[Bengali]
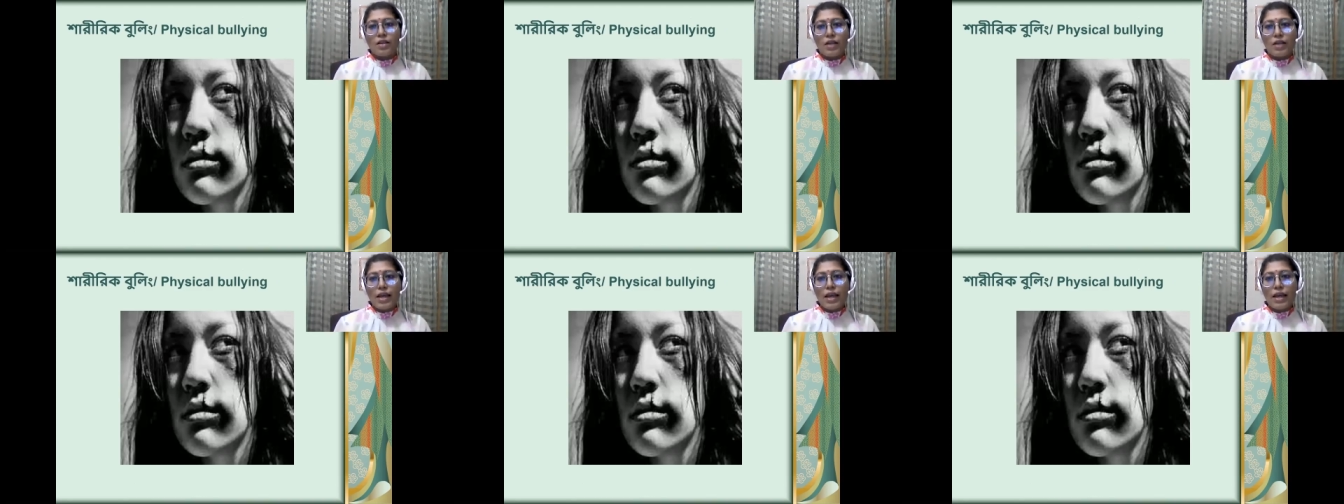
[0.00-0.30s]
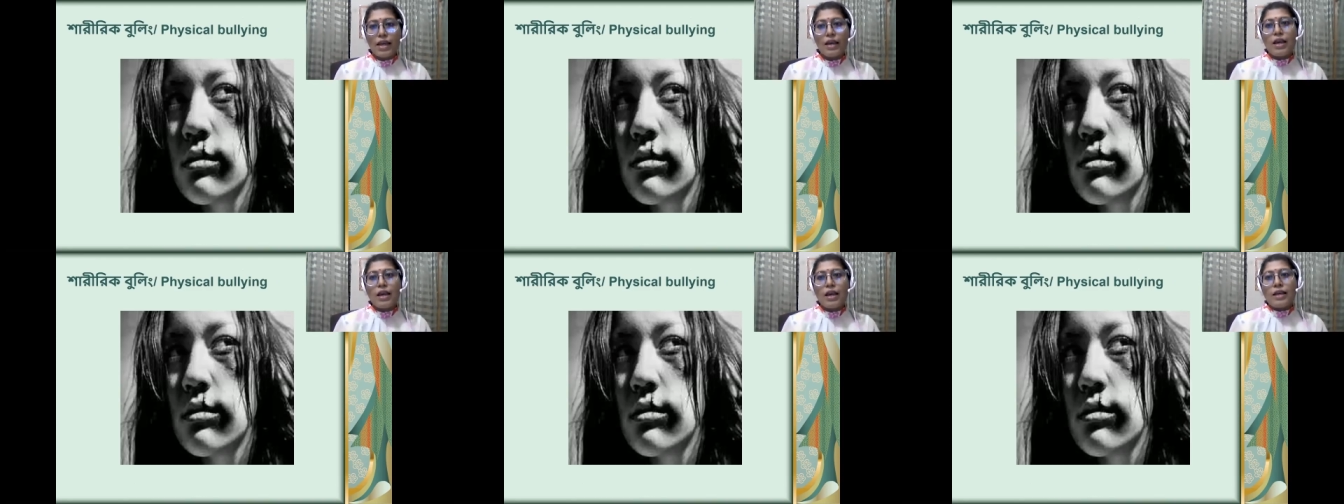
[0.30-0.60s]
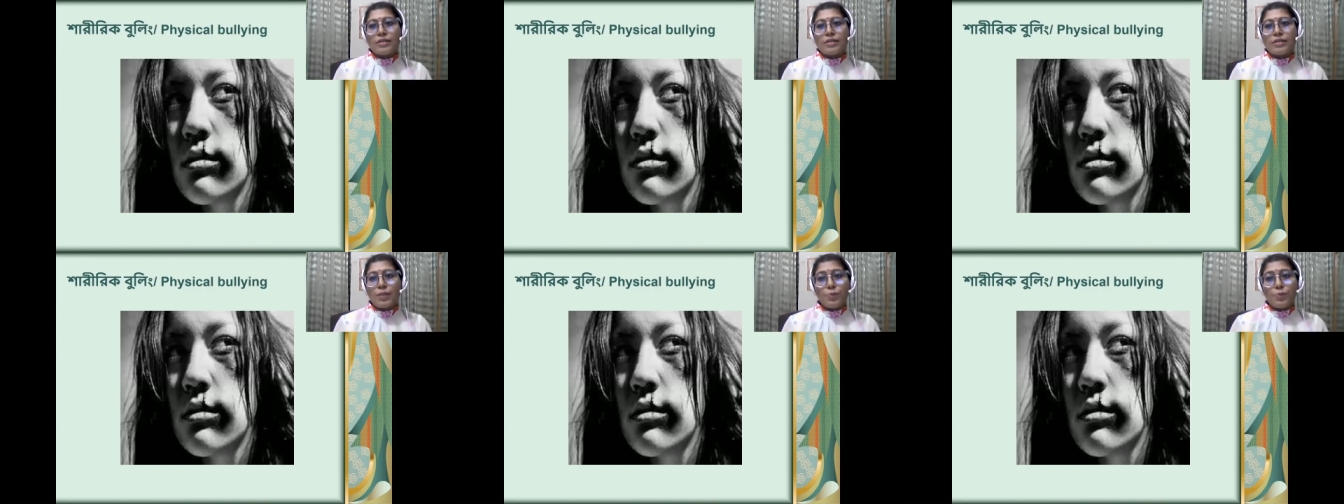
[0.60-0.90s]
হ্যাঁ
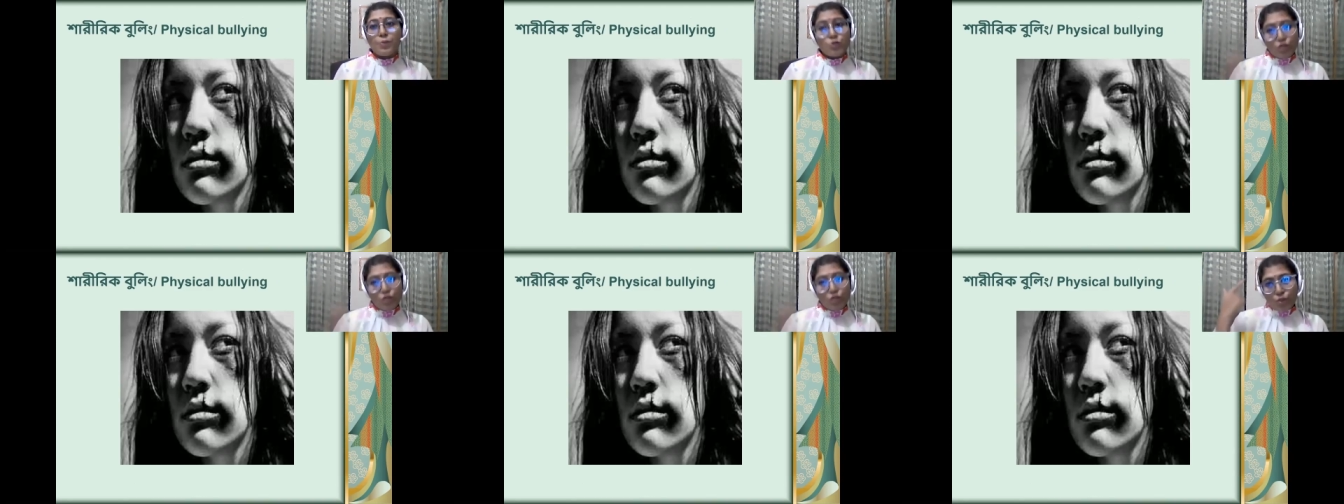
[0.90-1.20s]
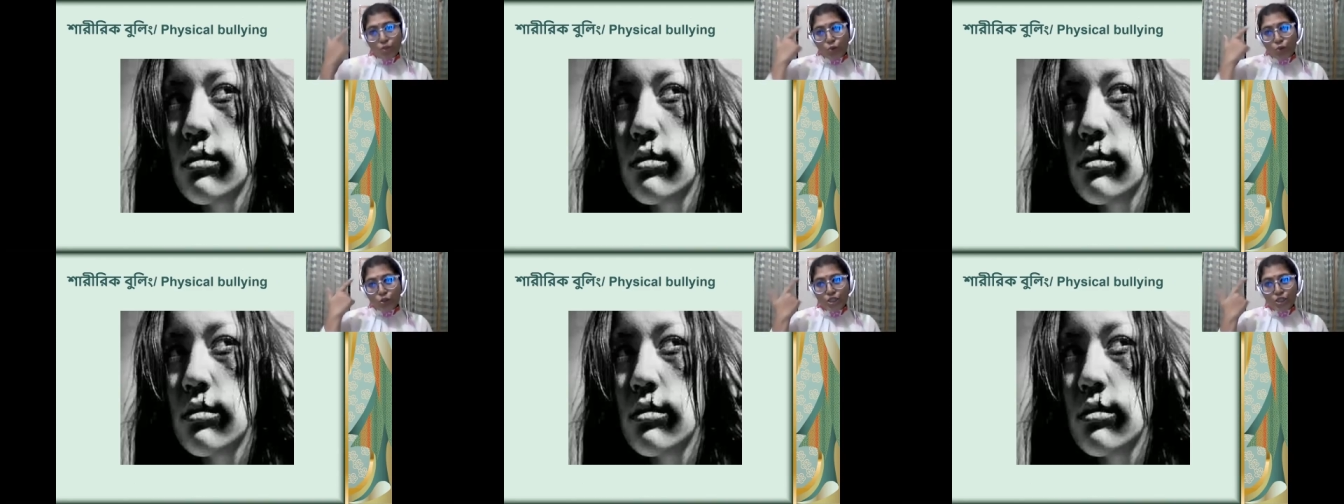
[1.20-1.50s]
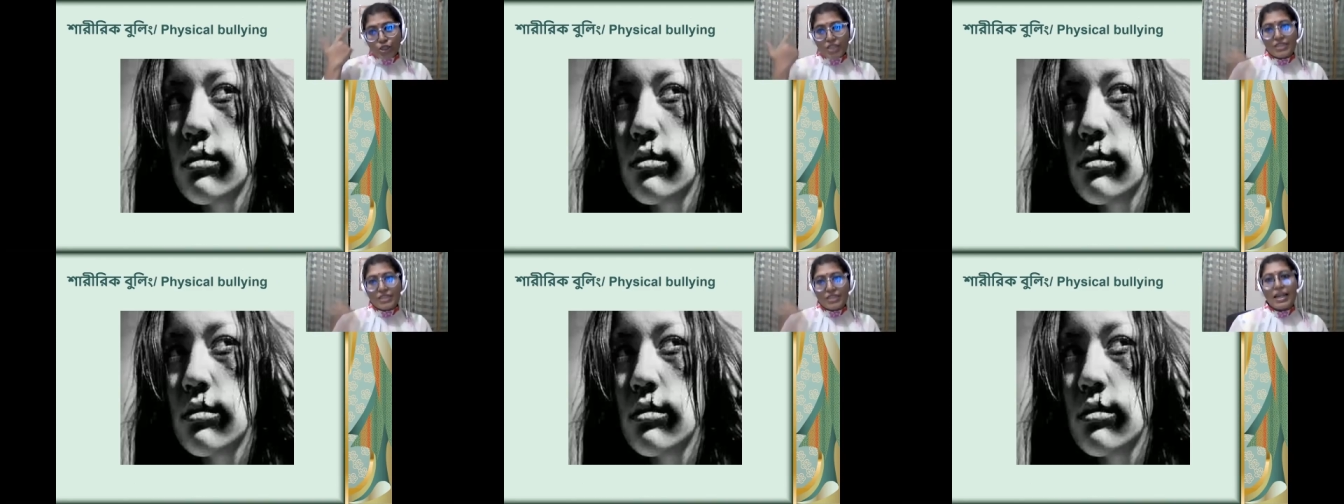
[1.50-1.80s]
তারপর যদি
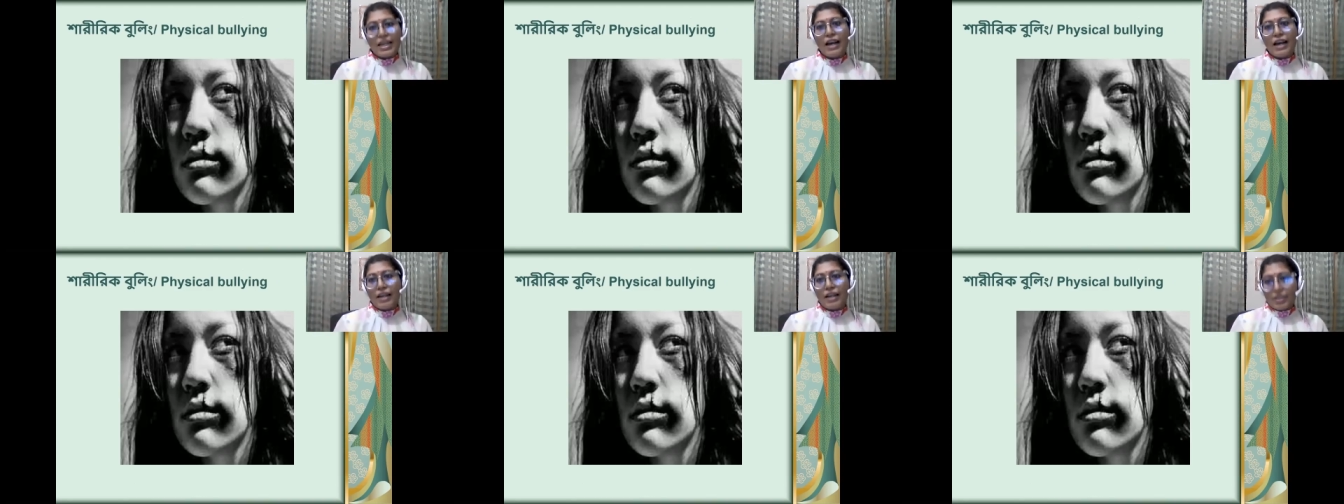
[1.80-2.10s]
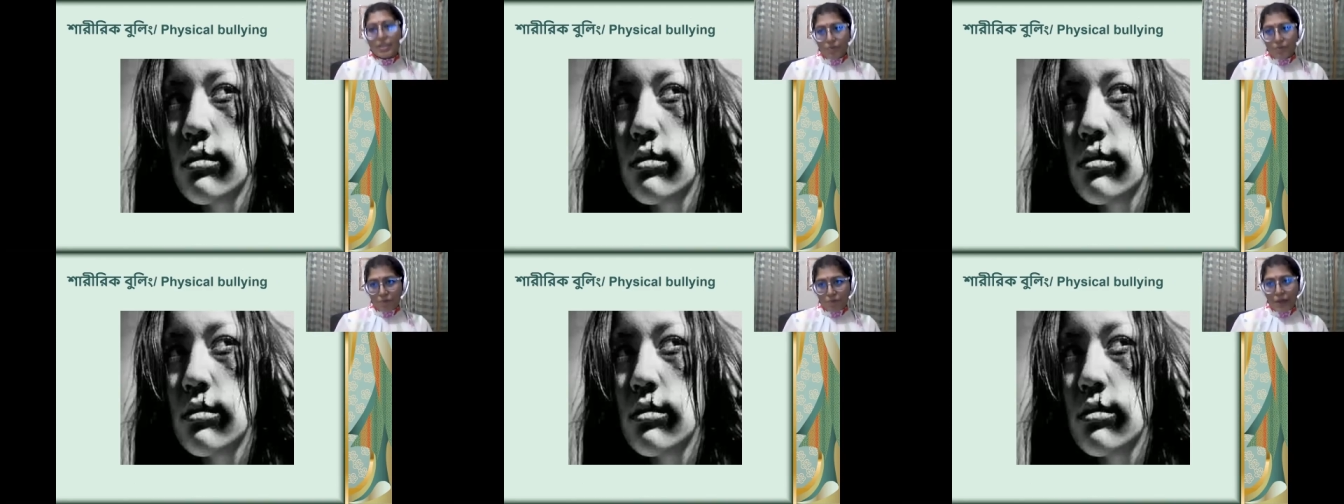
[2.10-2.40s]
মস্তিষ্কে আঘাত